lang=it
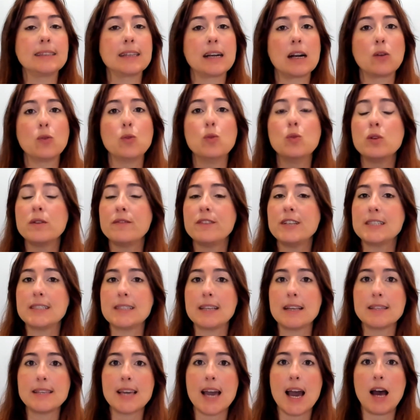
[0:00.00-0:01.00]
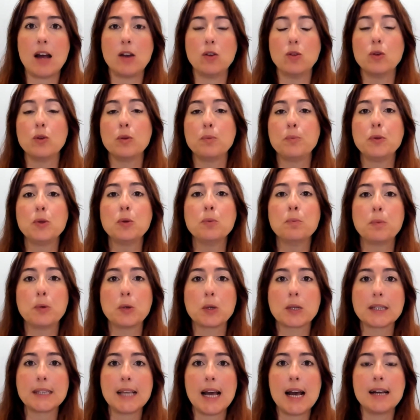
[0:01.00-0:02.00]
tra cui vi segnalo i più
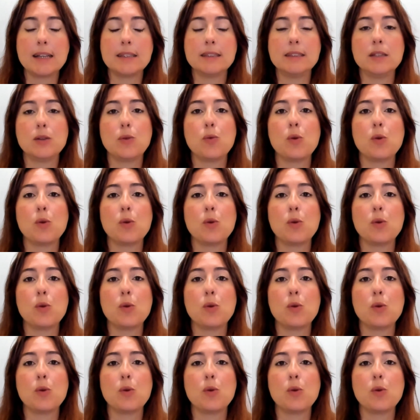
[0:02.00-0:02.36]
importanti,